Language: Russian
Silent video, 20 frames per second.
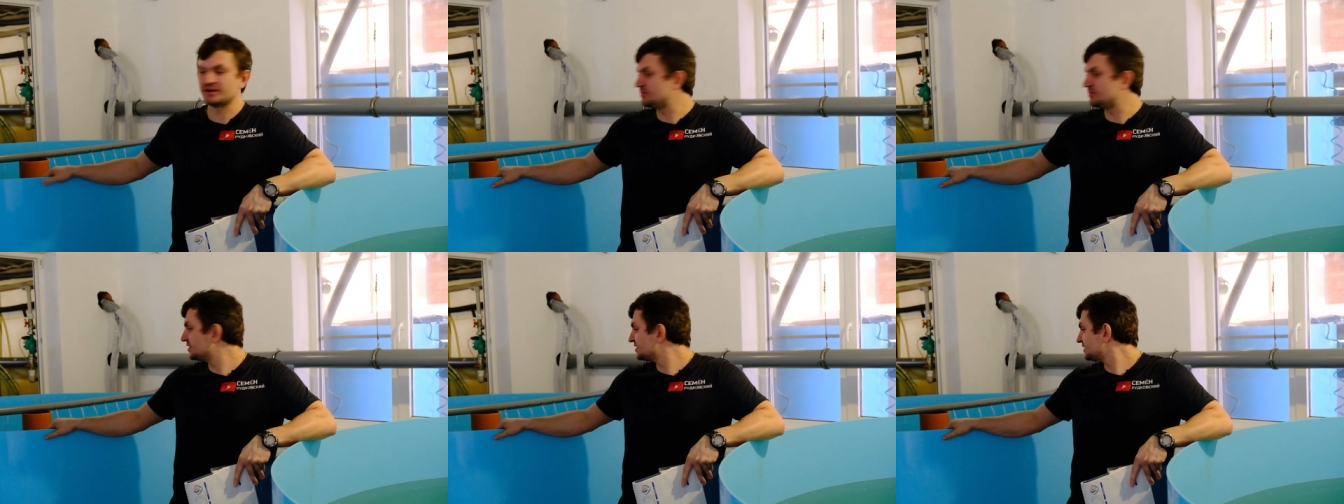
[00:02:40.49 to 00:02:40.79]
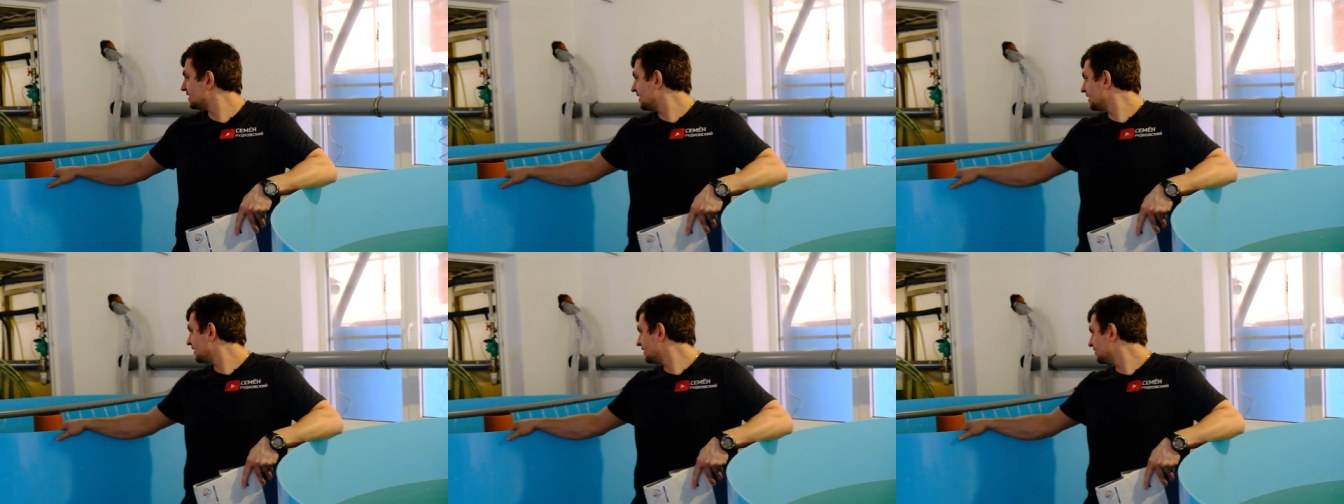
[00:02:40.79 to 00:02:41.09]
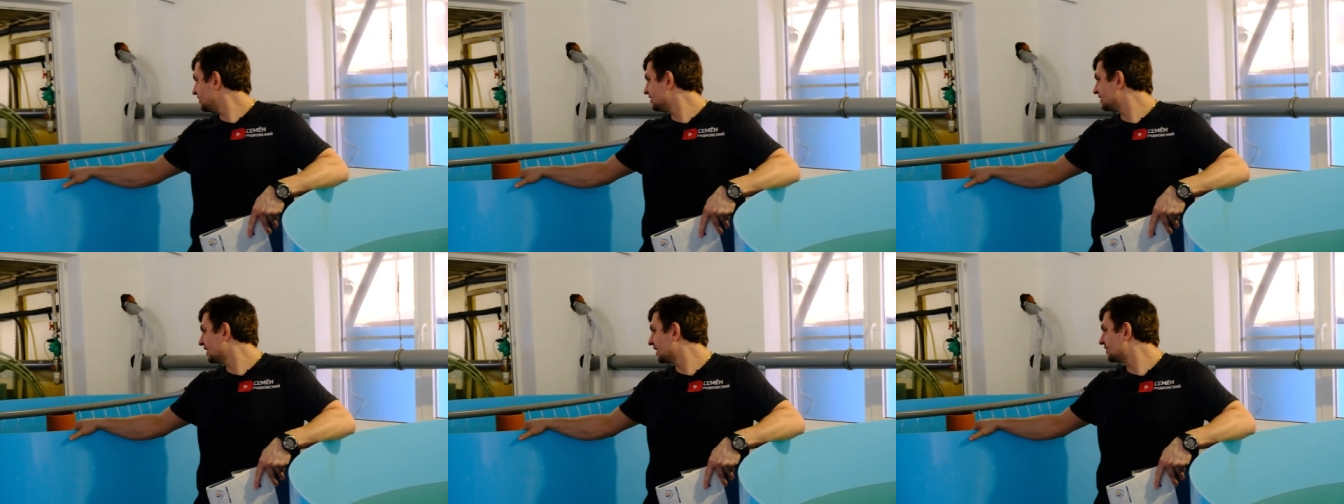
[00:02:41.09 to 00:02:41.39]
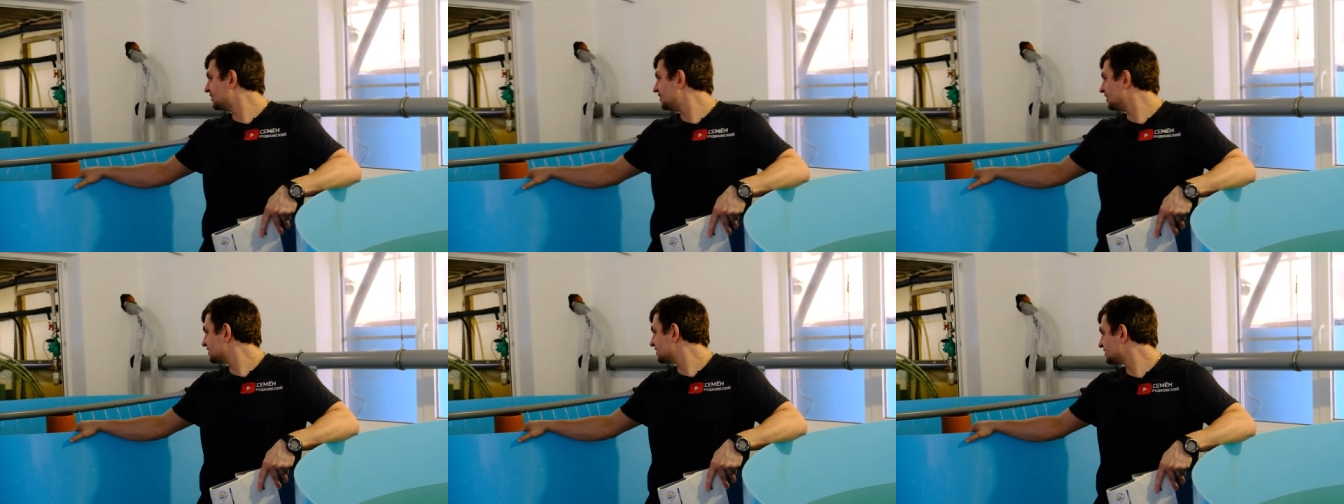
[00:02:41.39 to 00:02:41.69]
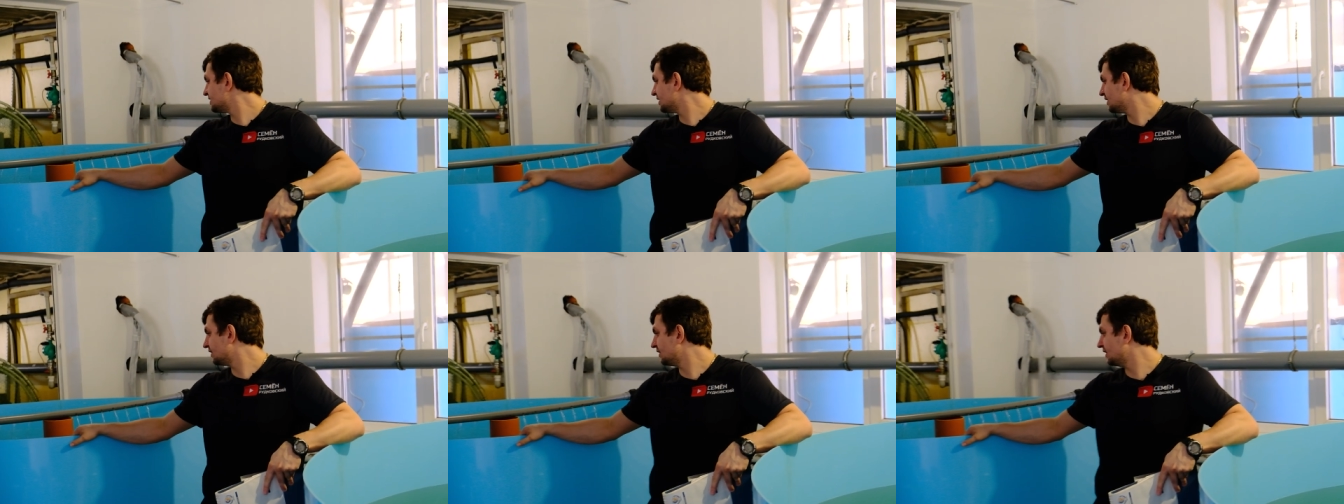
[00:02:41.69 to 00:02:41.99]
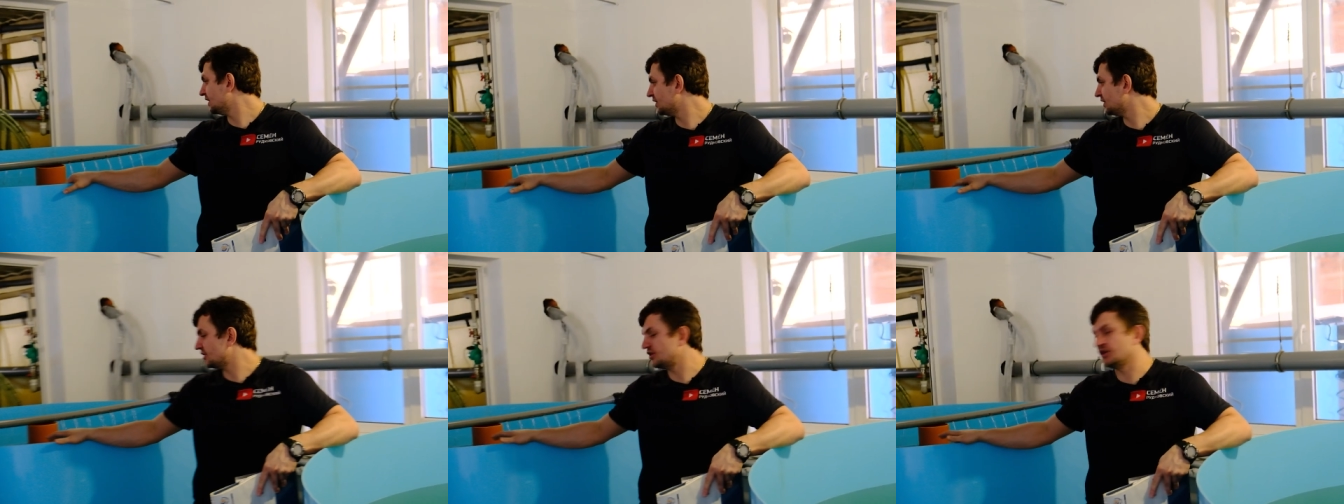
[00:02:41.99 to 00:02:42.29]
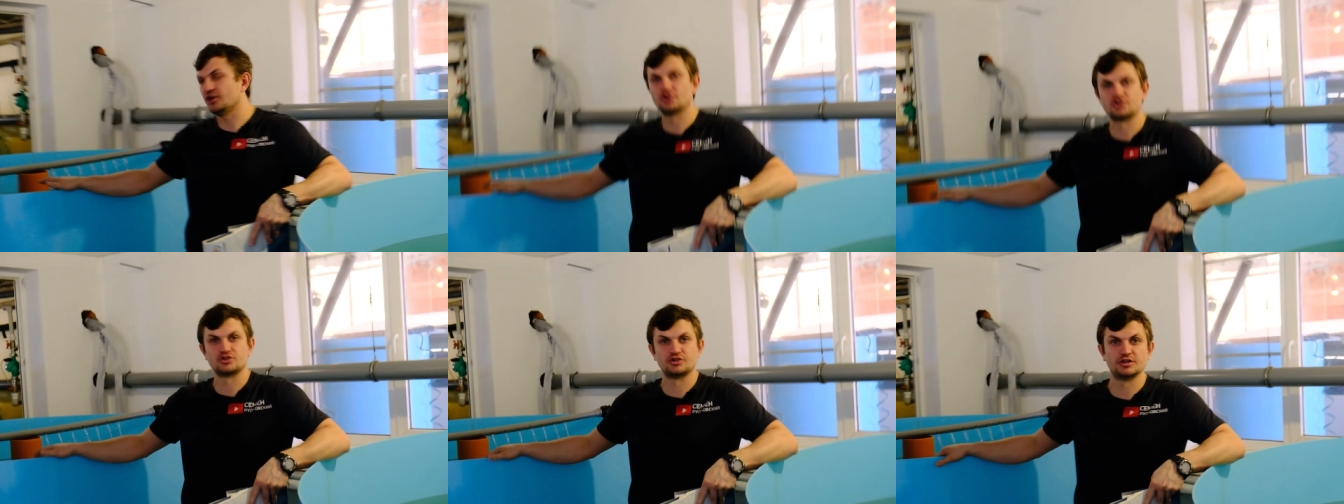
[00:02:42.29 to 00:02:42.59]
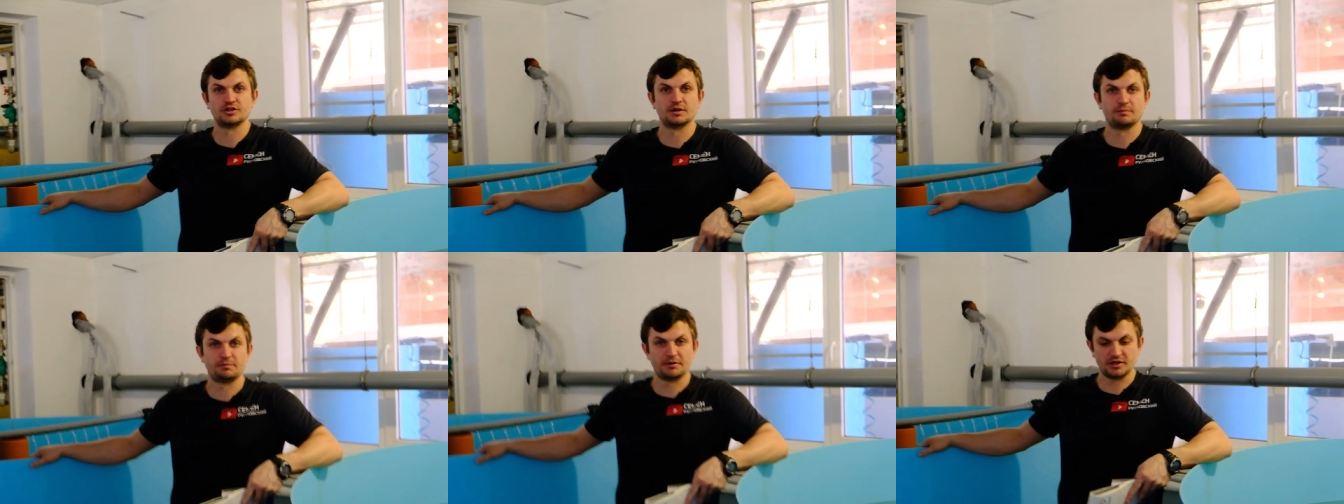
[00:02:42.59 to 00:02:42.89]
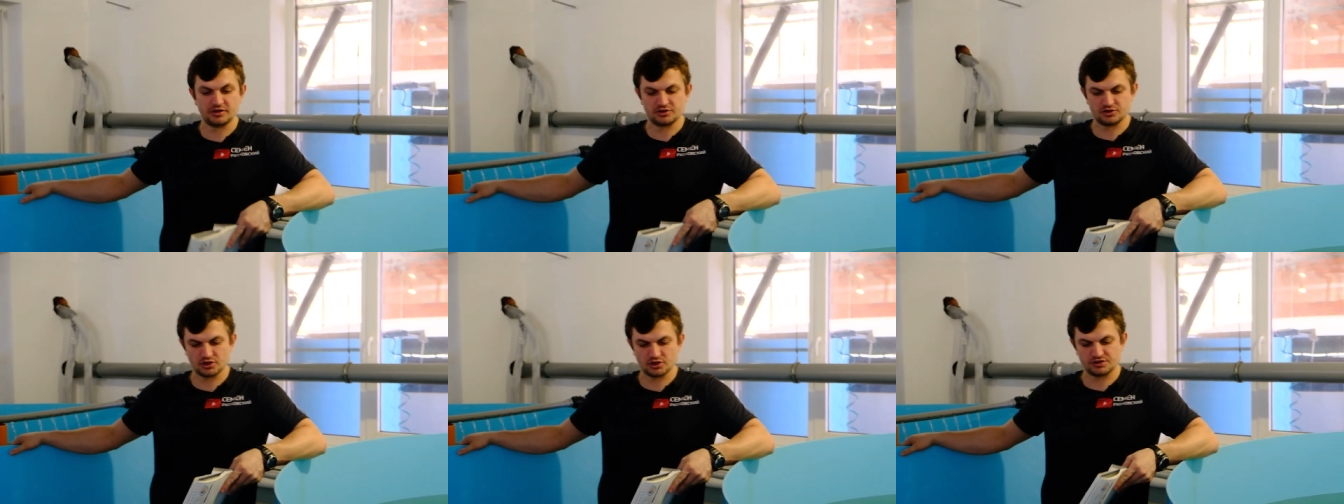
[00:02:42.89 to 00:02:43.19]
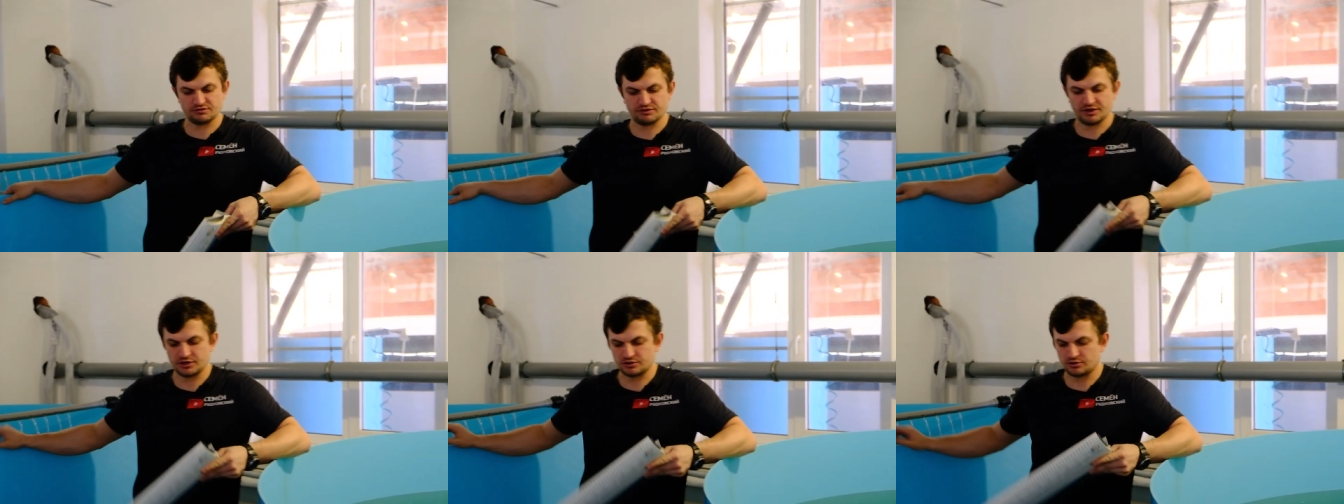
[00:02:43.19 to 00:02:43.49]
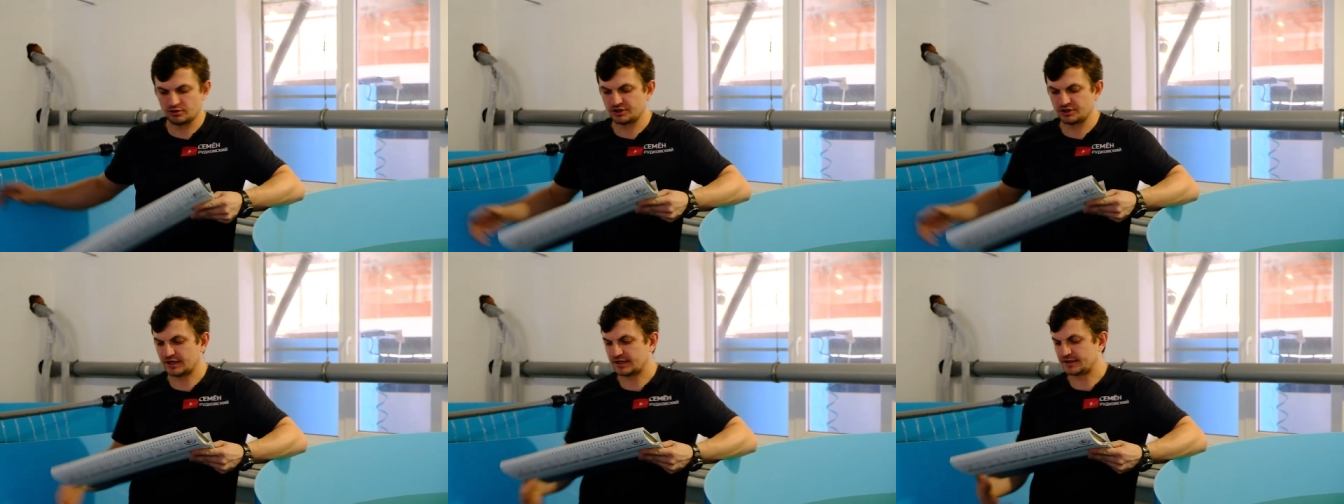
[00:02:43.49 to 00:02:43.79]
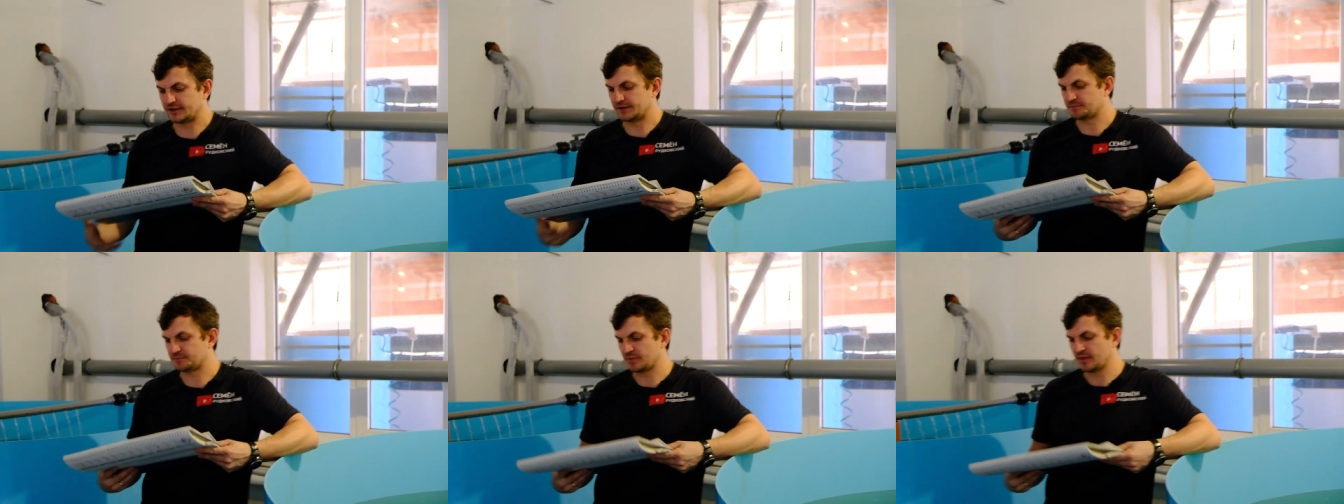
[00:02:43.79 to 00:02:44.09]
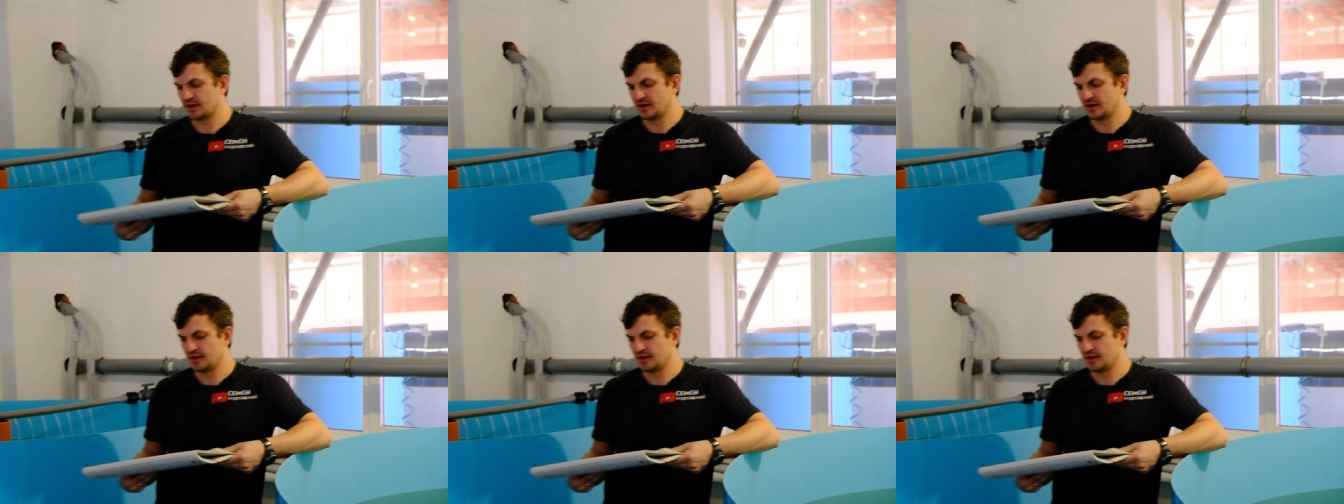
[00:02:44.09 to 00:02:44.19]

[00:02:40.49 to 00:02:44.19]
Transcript: рыбе стало не так тесно, я надеюсь, что это принесет свои результаты.